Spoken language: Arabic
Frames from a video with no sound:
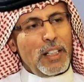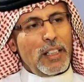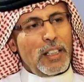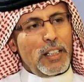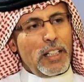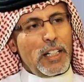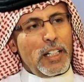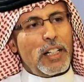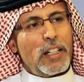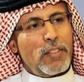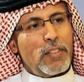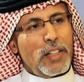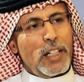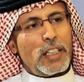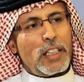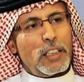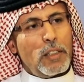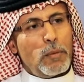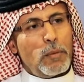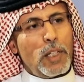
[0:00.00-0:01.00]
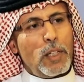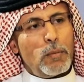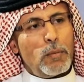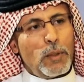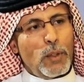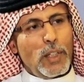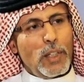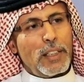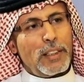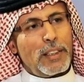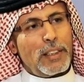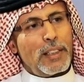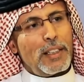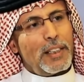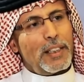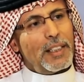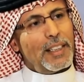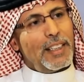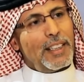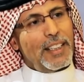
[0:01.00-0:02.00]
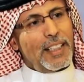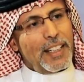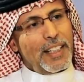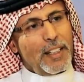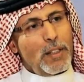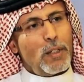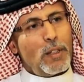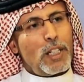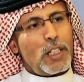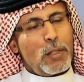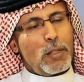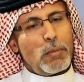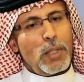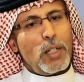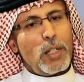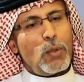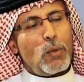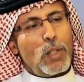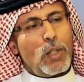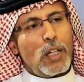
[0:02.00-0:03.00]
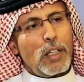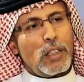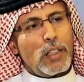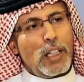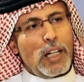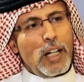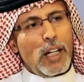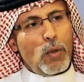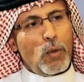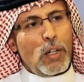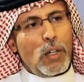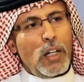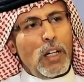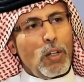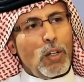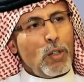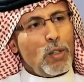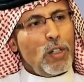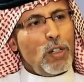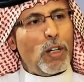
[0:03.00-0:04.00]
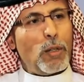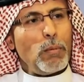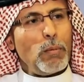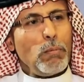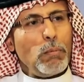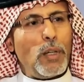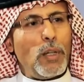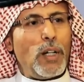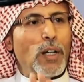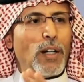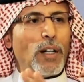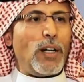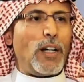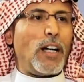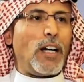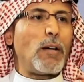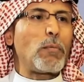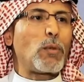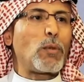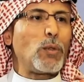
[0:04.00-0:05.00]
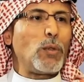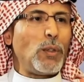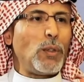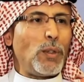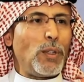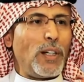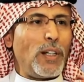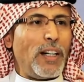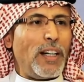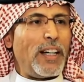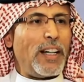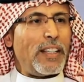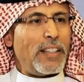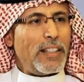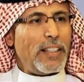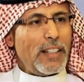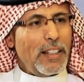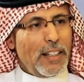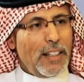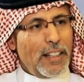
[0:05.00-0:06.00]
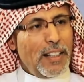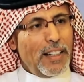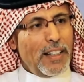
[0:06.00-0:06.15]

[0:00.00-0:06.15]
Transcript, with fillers: لان فيها اكتمال المواد اشمل مواد ايوه اشمل واطلع اقوى، كلهم امضوا هذه